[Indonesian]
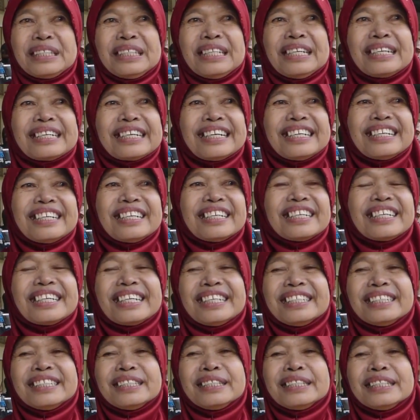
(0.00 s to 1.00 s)
Ya karena
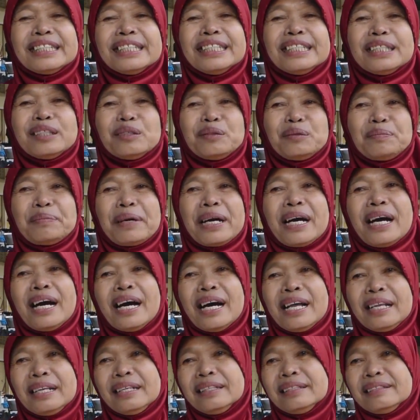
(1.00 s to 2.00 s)
kan itu
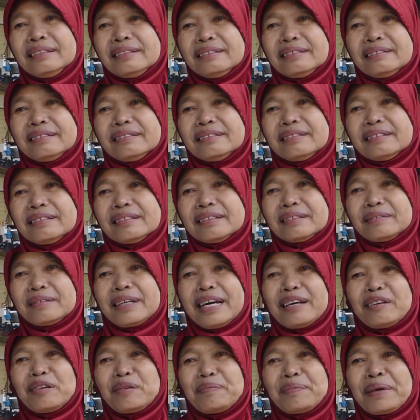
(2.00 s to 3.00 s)
mahal.
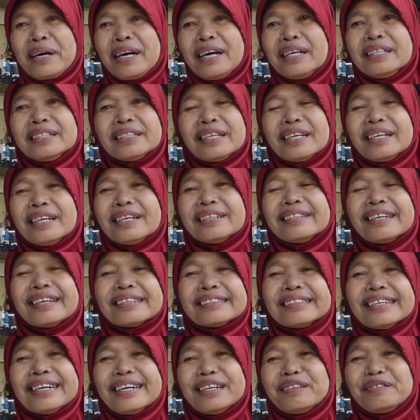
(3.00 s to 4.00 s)
Kalau mahal saya
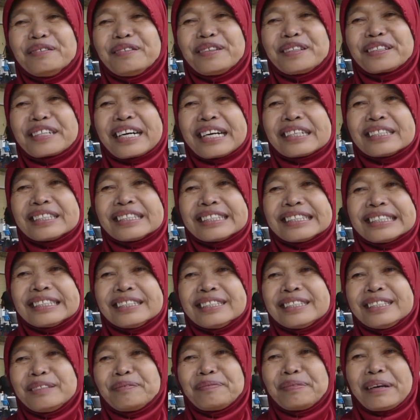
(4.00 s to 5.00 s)
nggak tahu orang
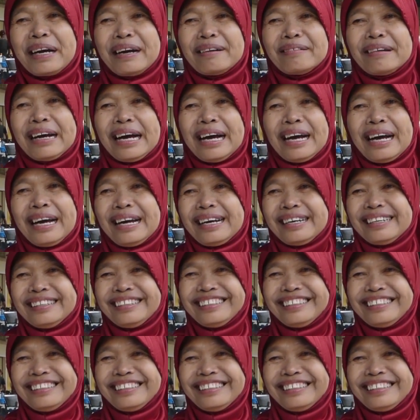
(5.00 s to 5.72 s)
kecil bawah.